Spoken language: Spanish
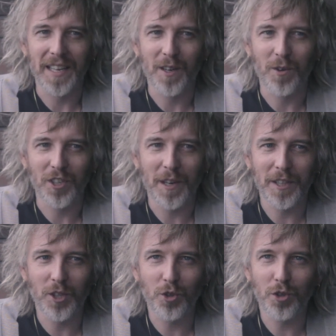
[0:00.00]
y
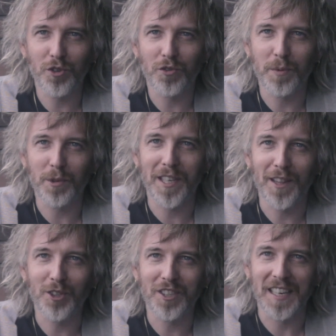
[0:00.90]
curiosamente todos nos fuimos
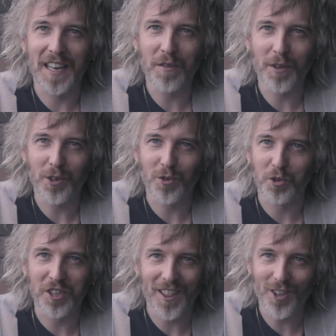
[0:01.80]
quedando en silencio,
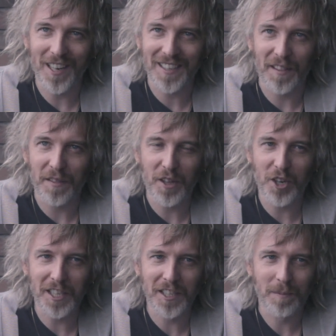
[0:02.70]
escuchando las
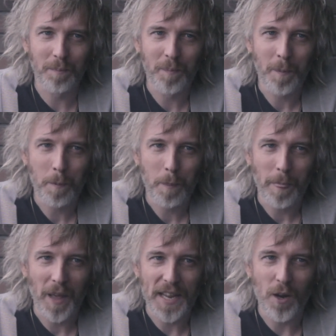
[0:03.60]
canciones.
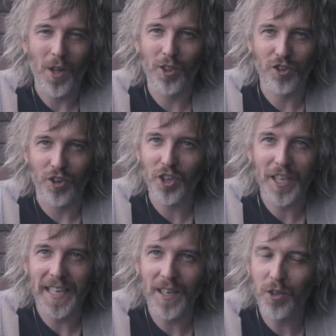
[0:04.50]
Y cuando No
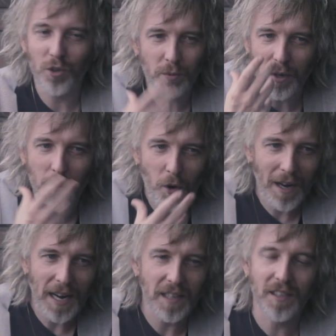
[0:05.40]
Te Quiero yo tuve como
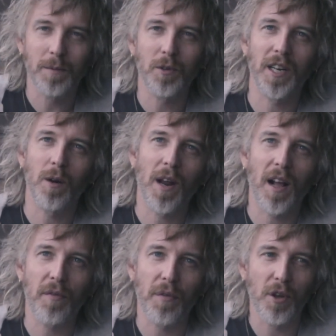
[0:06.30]
clarísimo que era
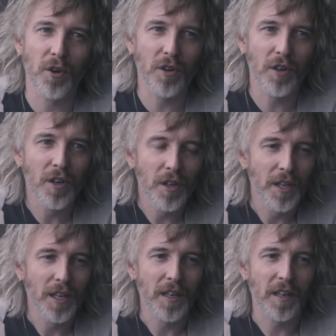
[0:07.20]
una canción
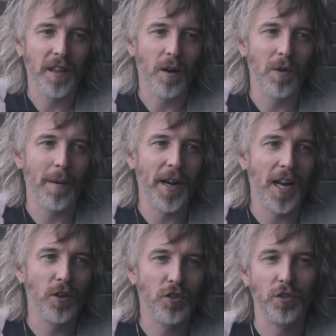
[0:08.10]
que de alguna
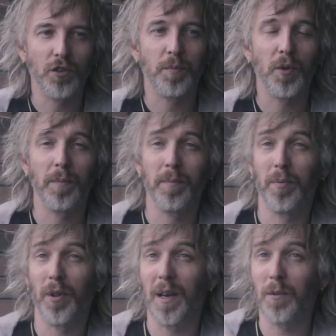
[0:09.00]
manera nosotros
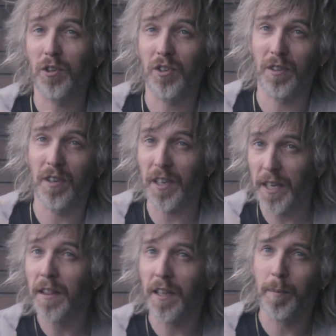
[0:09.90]
podíamos
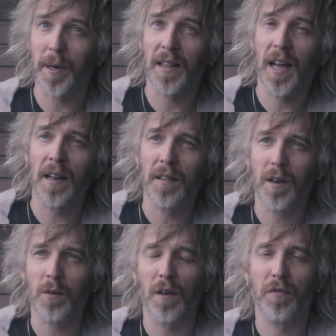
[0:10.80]
reinterpretar
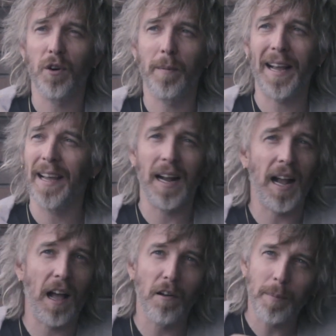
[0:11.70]
de alguna forma, que
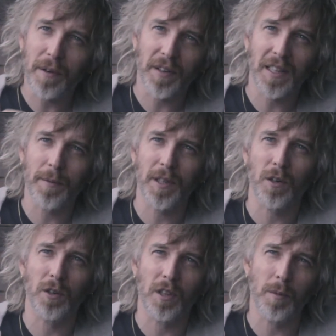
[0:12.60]
encajaba
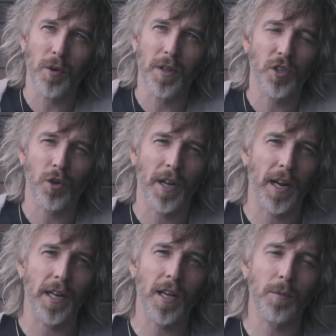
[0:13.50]
perfectamente con el tipo de disco que
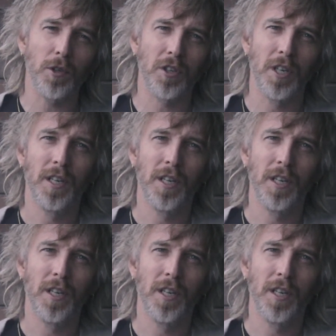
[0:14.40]
queríamos.